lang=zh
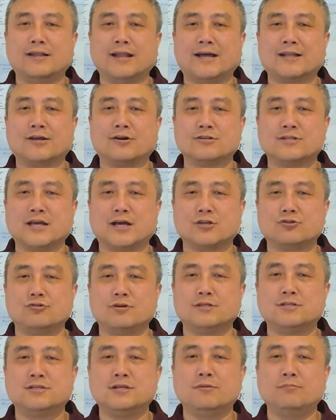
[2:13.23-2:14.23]
拿到奖
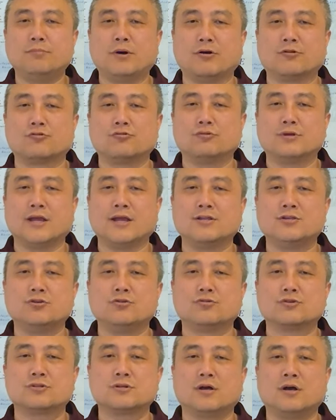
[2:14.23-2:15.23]
学金保送研
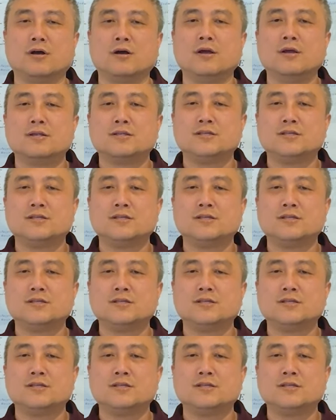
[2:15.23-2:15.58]
究生，